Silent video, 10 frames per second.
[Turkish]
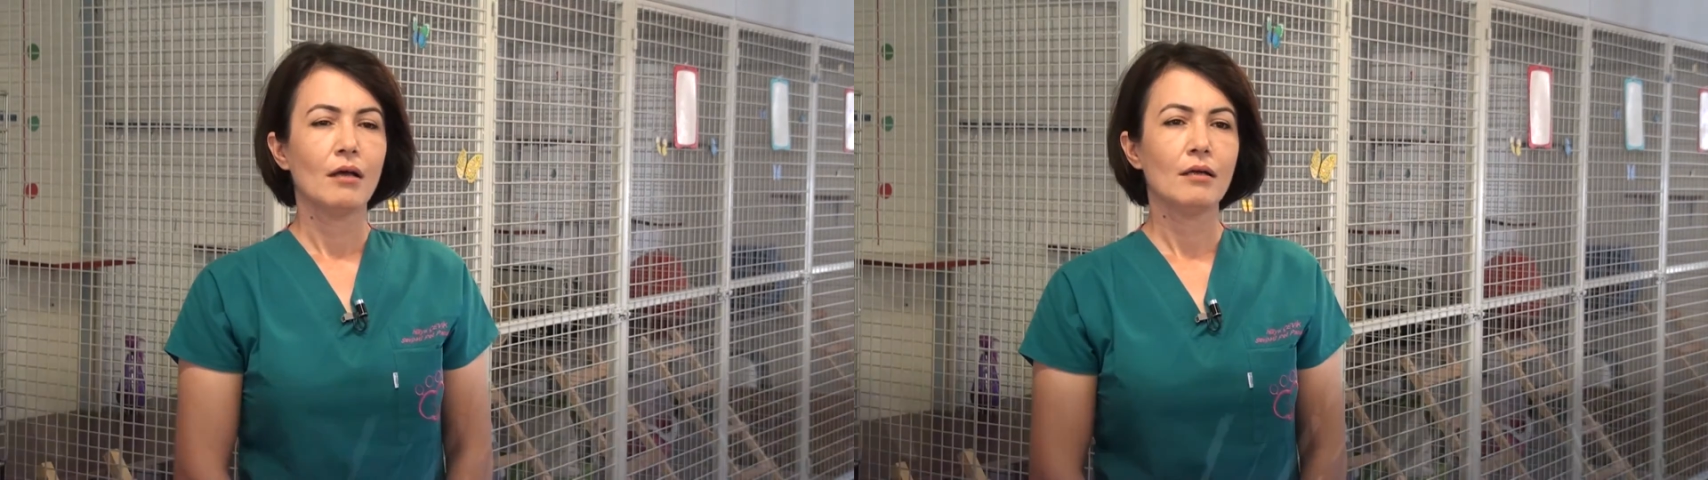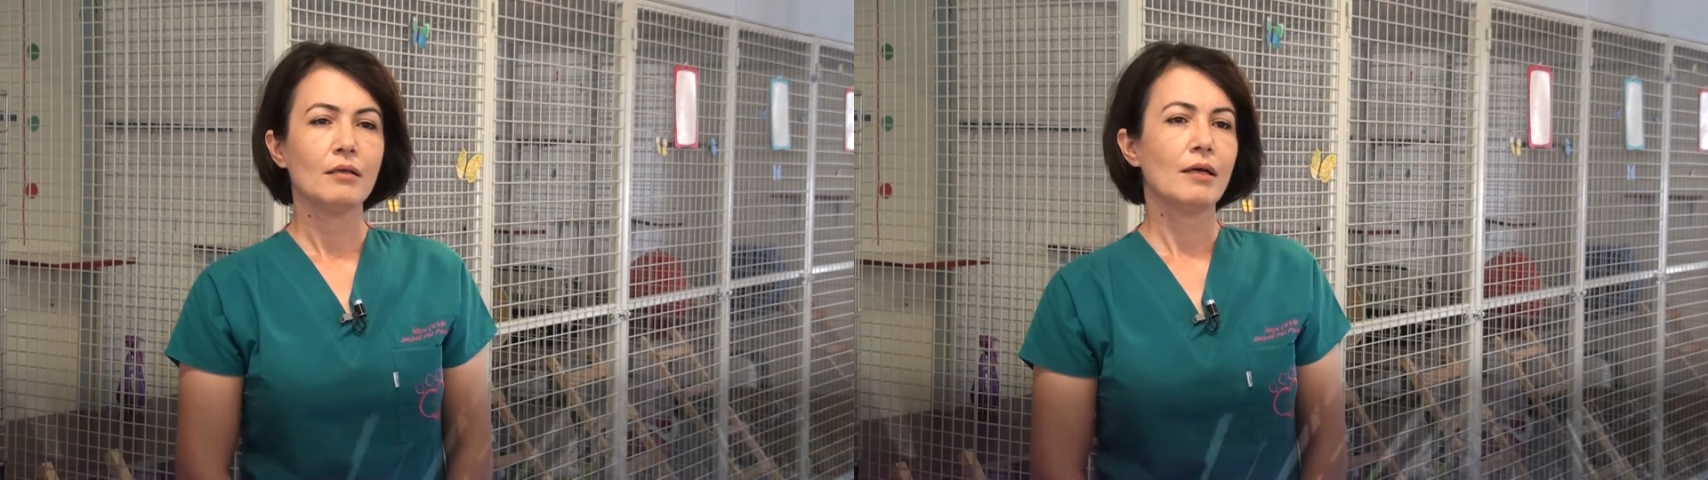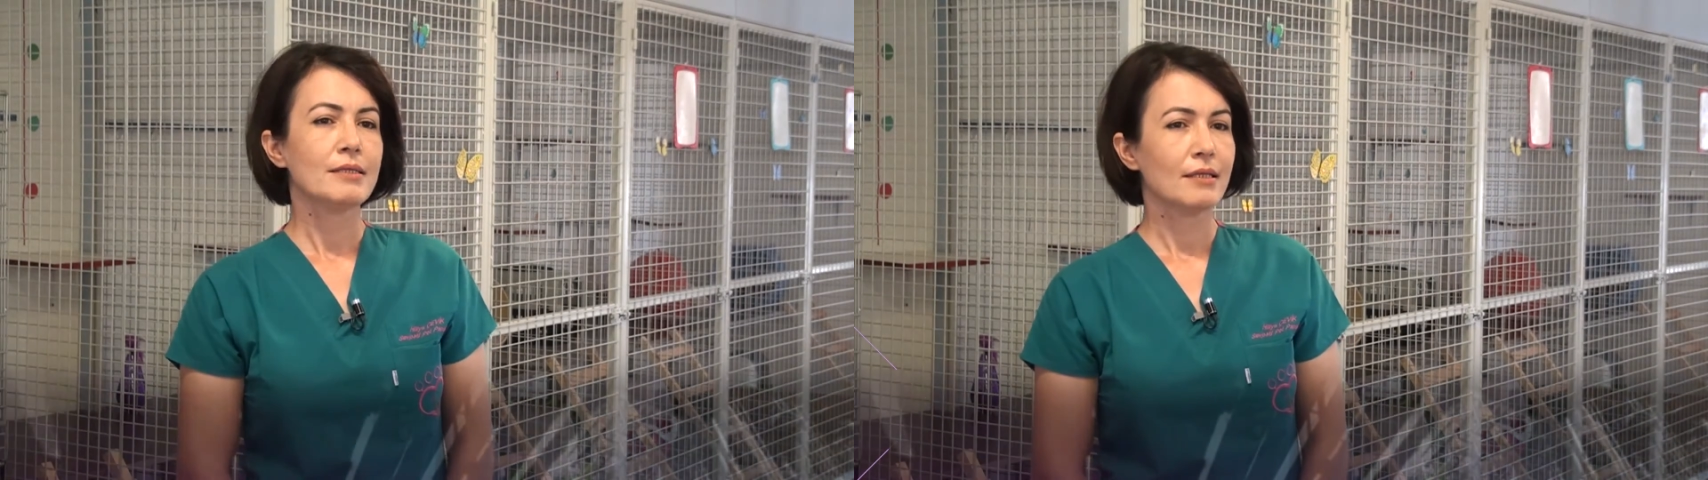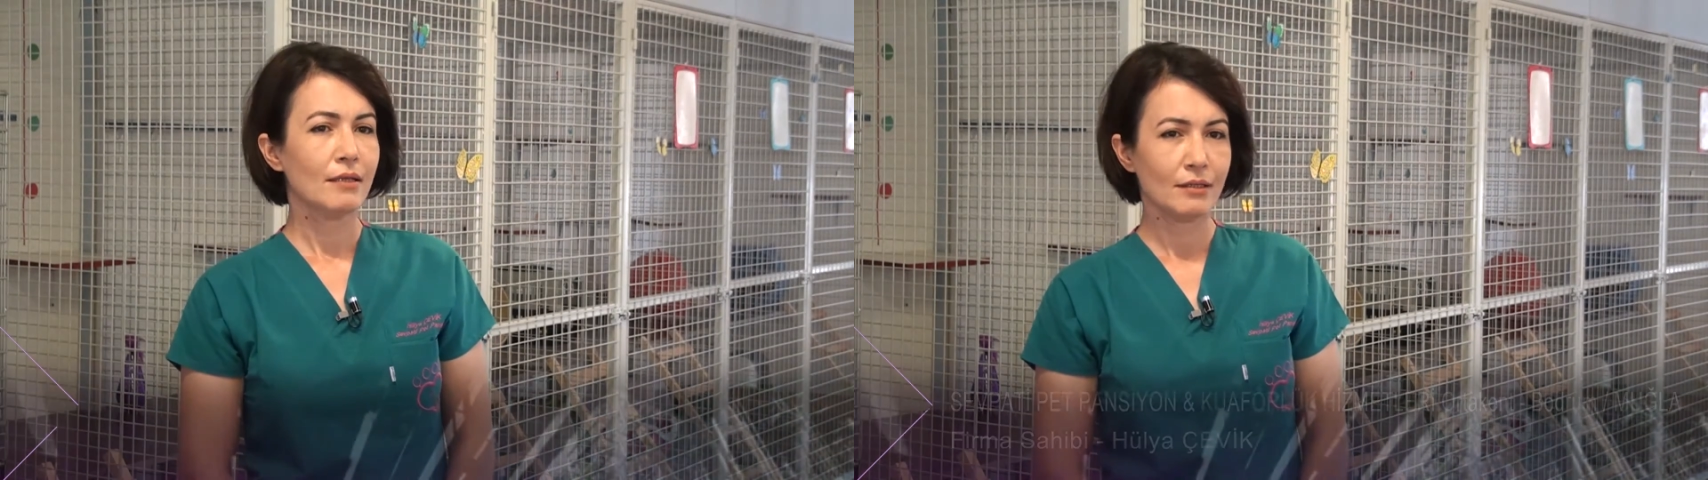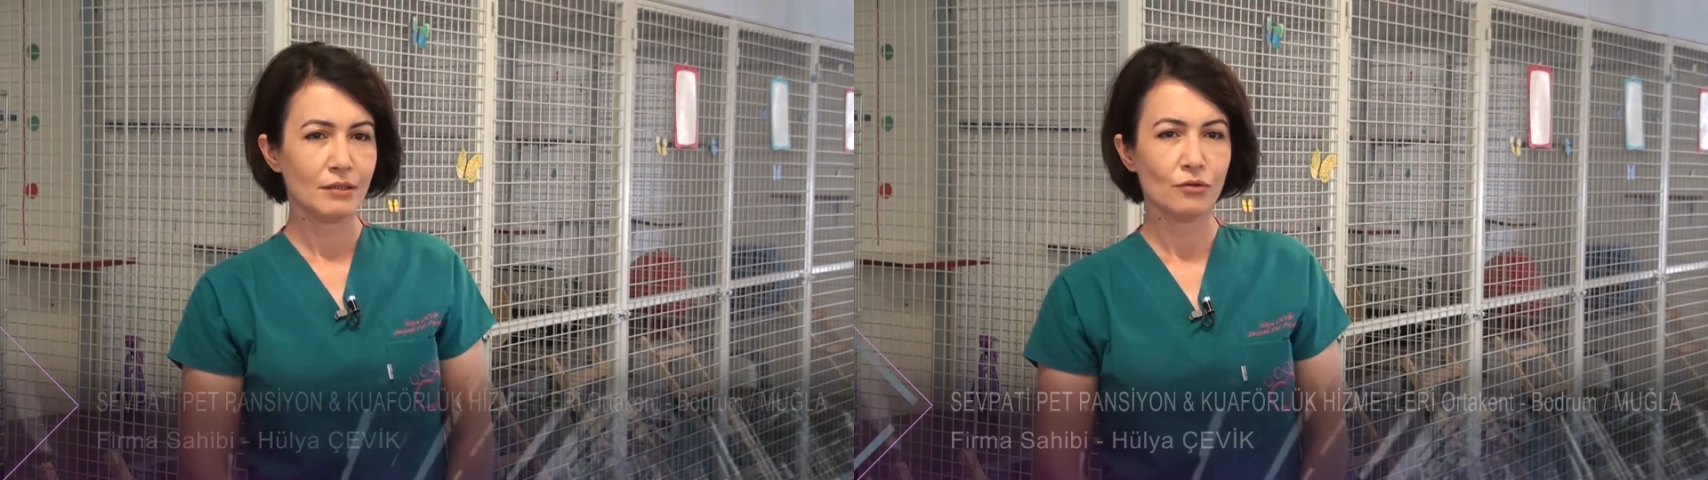Ee, aslan
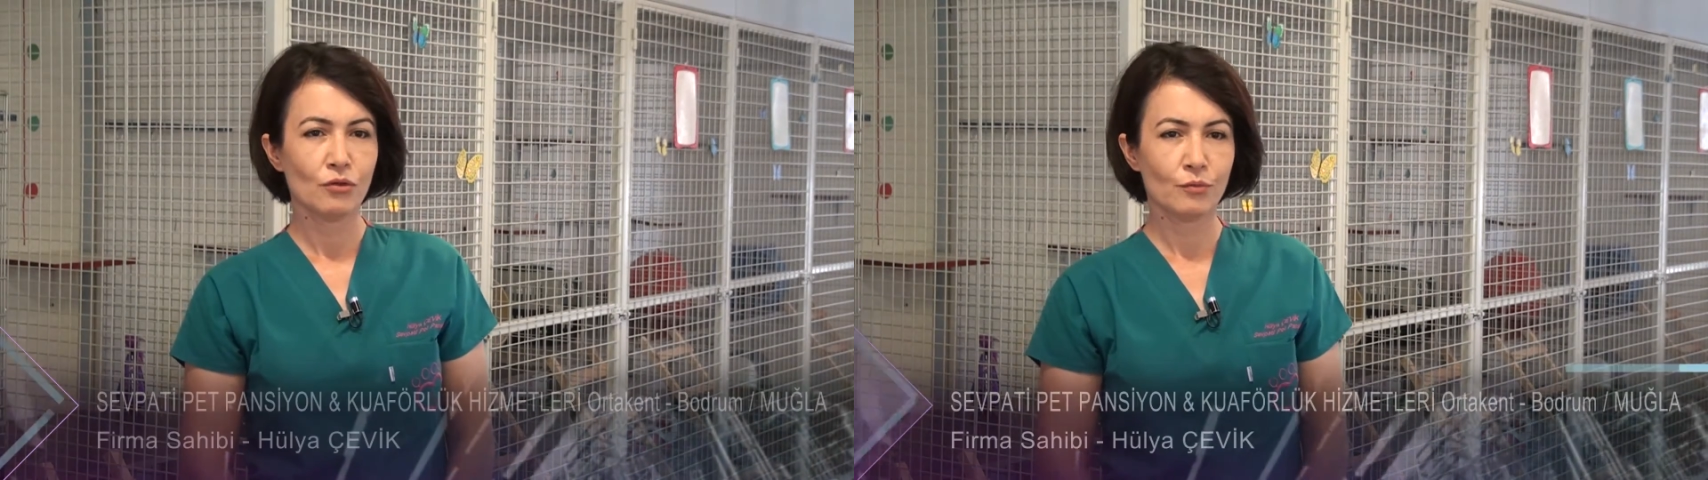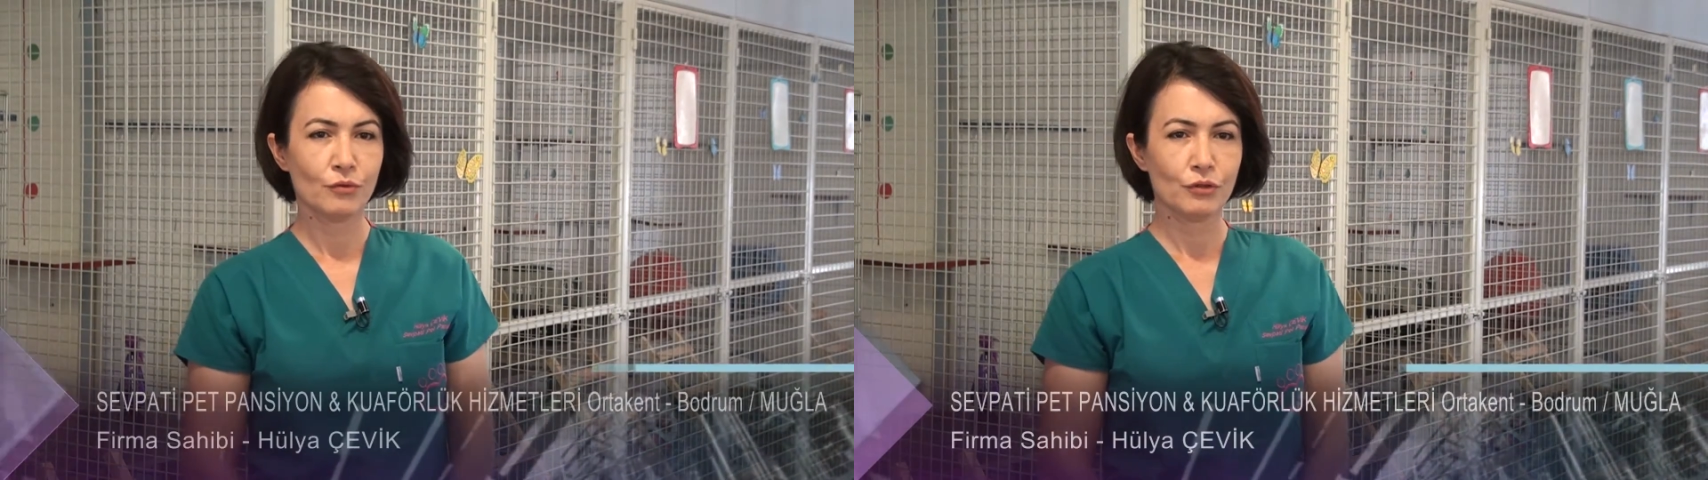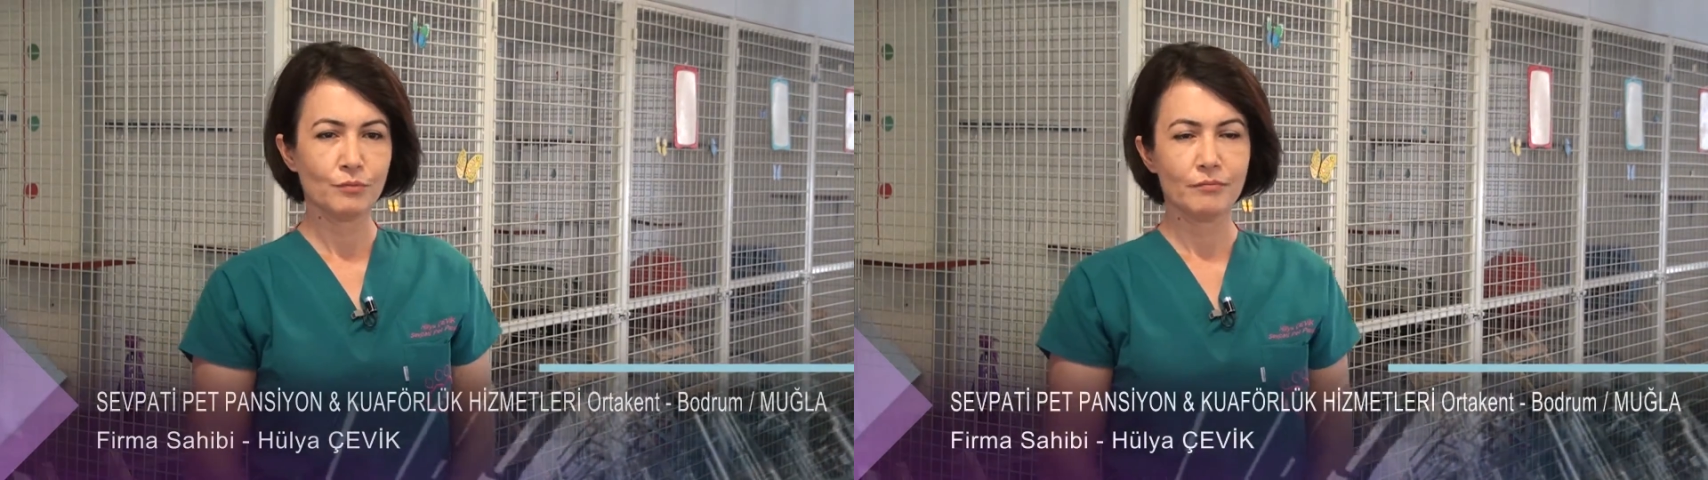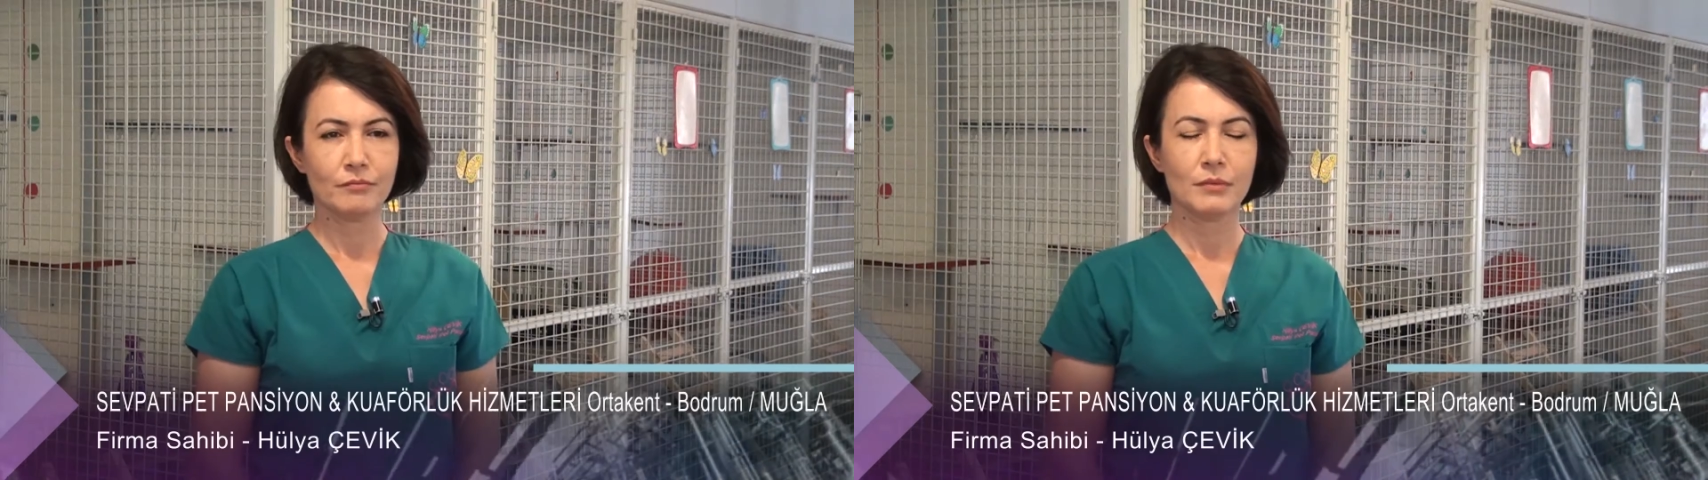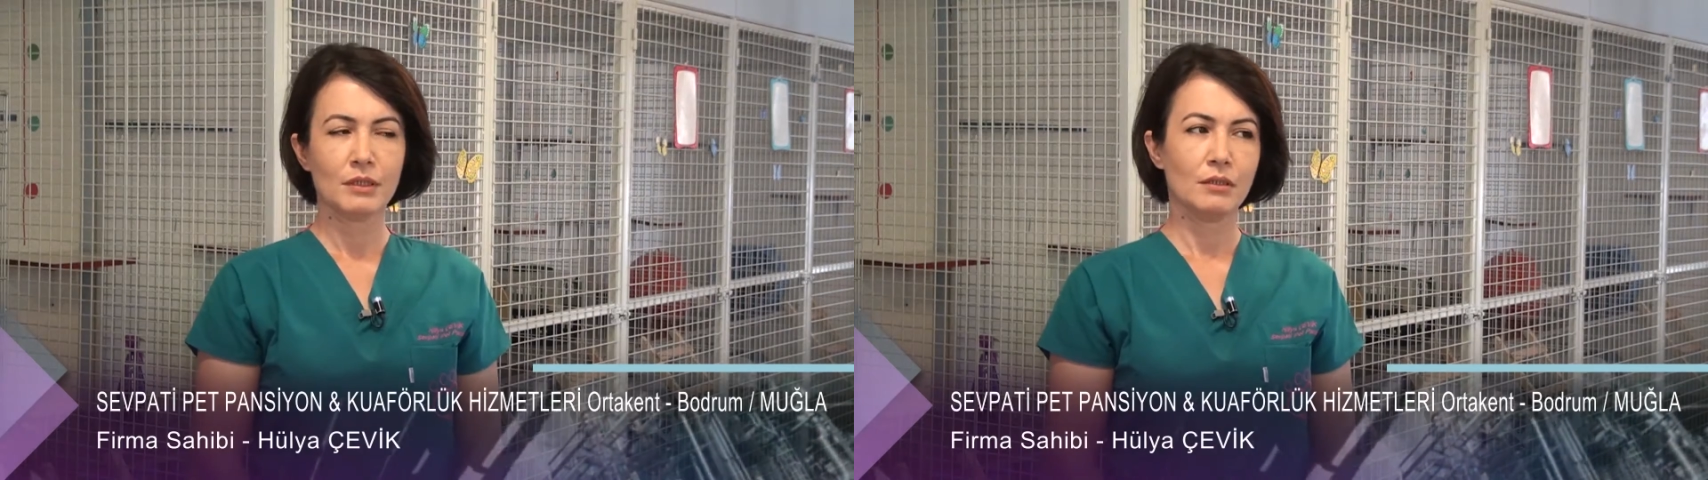Aydın doğumluyum.
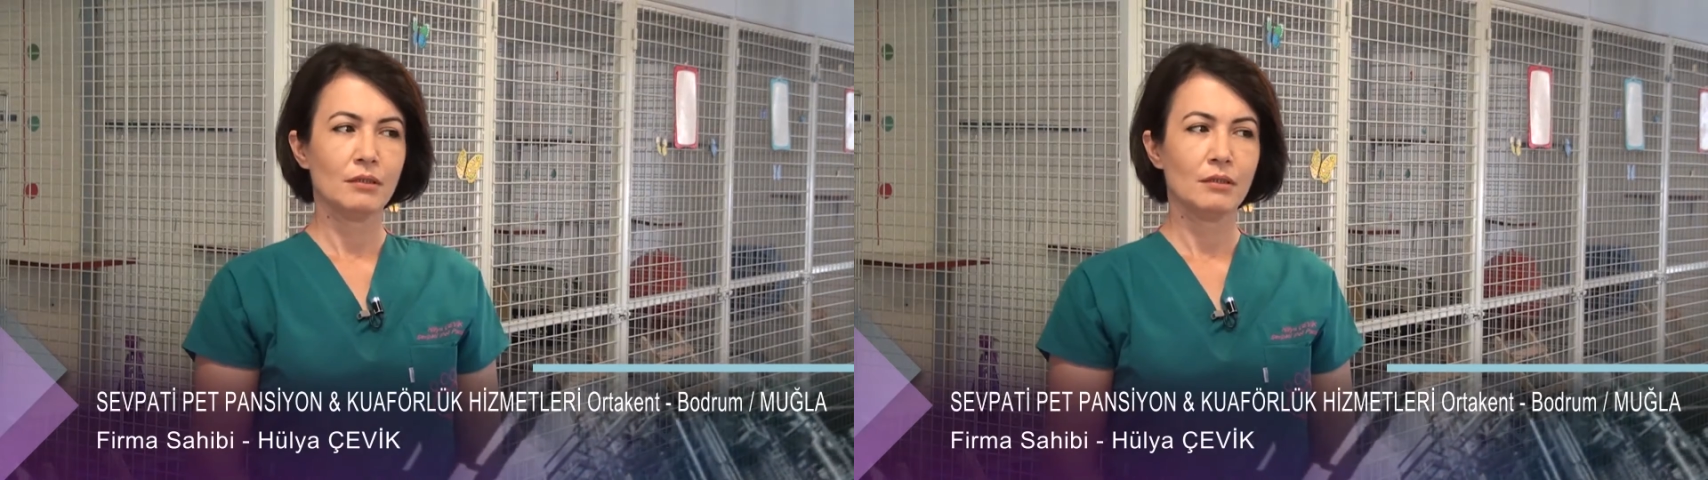Hı hı.